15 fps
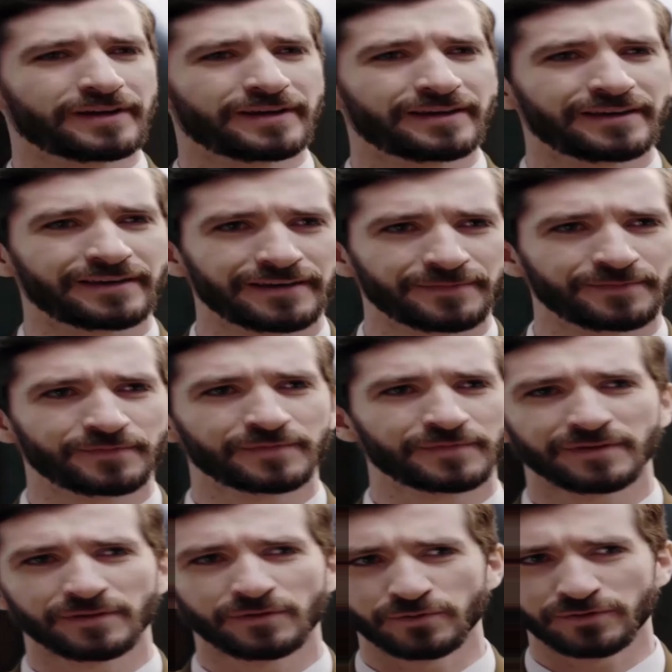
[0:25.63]
que
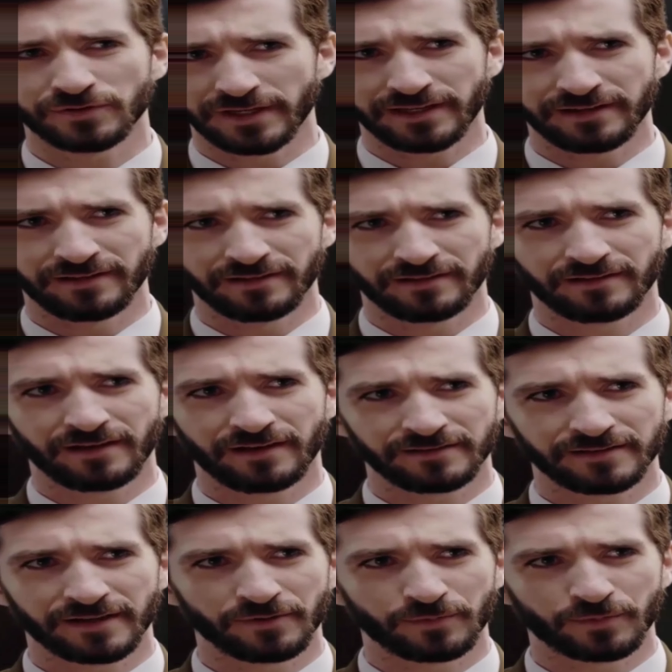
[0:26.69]
usted ha
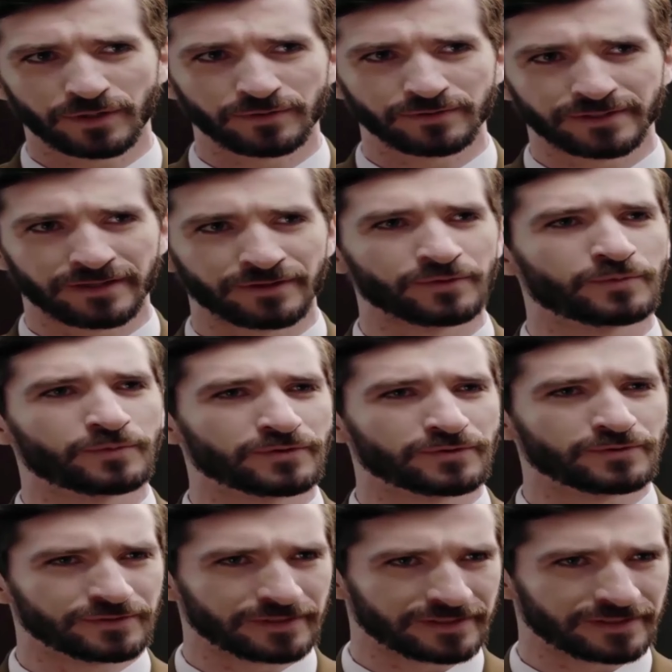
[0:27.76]
estado preguntando por su